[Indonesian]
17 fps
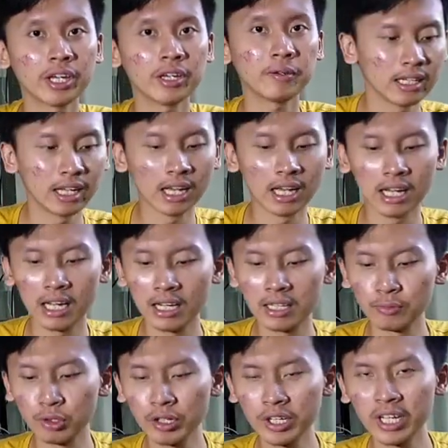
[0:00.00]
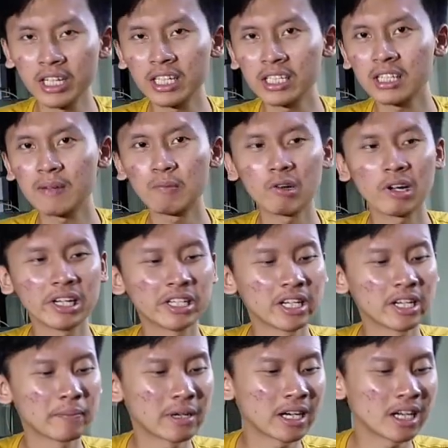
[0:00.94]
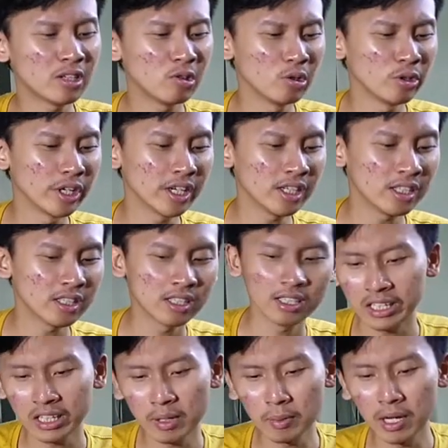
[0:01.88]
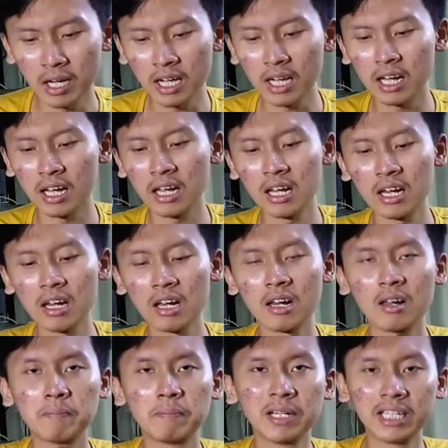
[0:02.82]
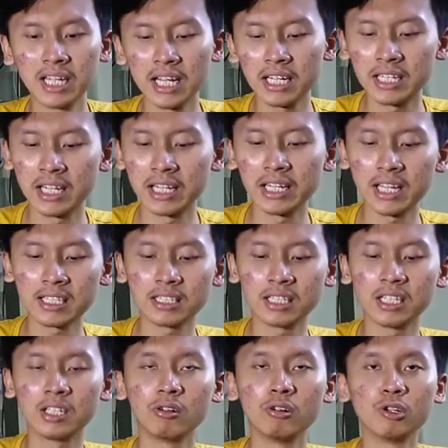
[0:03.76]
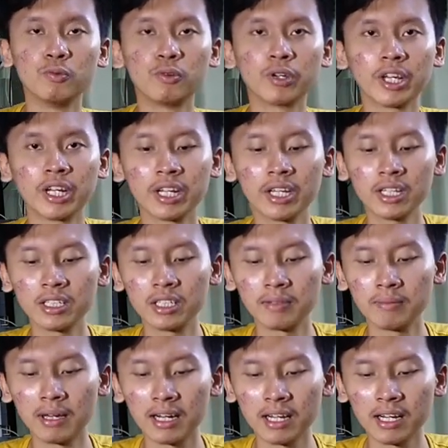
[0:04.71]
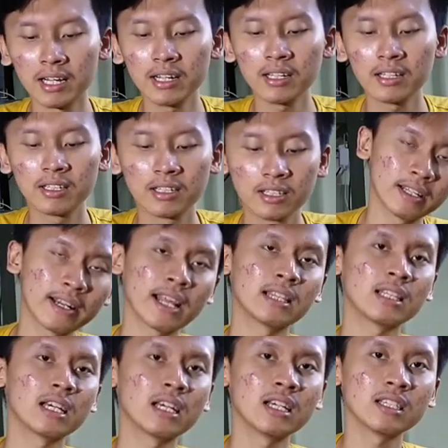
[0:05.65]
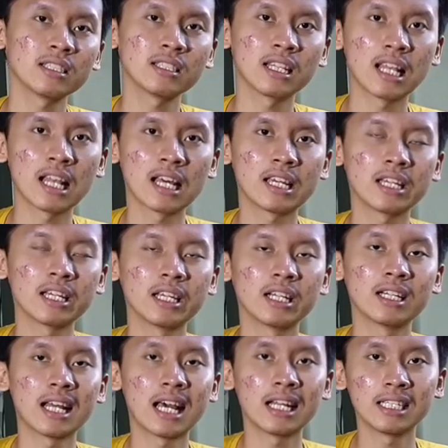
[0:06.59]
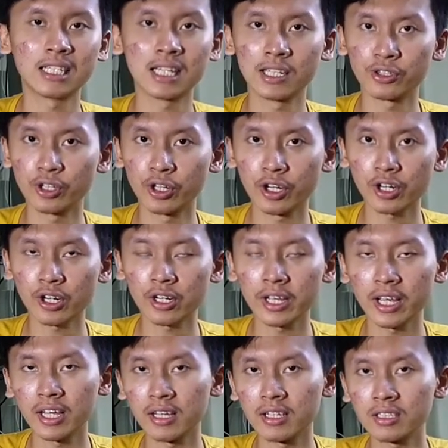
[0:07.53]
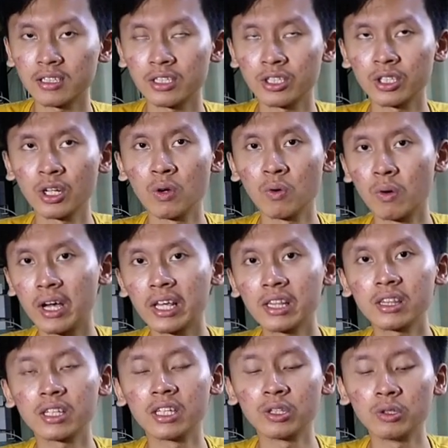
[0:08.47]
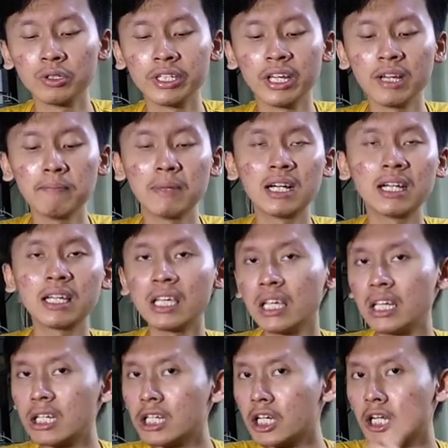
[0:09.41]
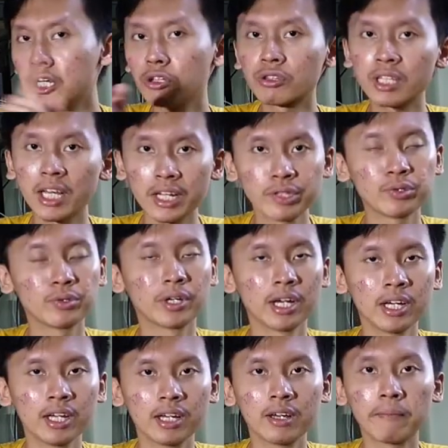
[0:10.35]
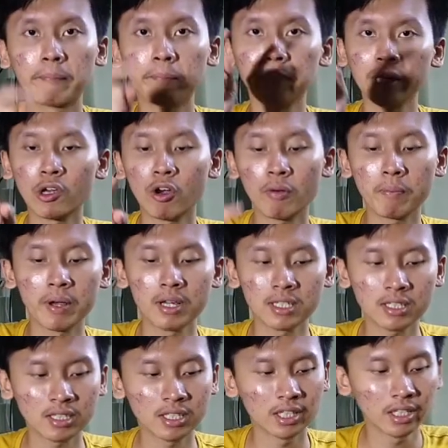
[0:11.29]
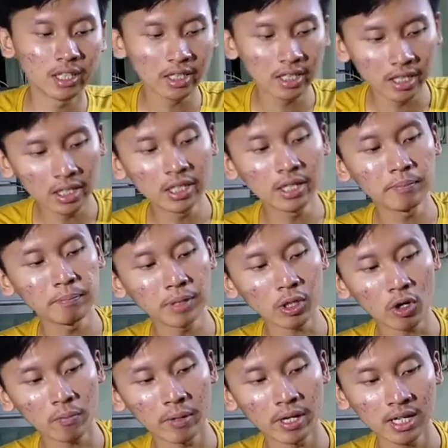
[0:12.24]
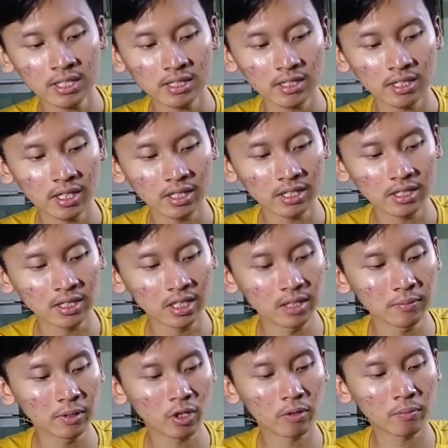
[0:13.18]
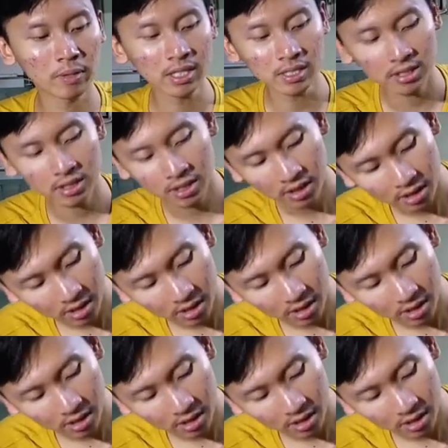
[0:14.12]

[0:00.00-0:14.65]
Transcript: oke? Okay? Dan mungkin kita mulai dari mana dulu ya? Kita bakal bedah dari yang sini dulu mungkin ya, dimana ternyata selain alligator yang Snow White itu dia mengincludekan juga peacock bass. Jadi ini peacock bass ya, di sini peacock bass.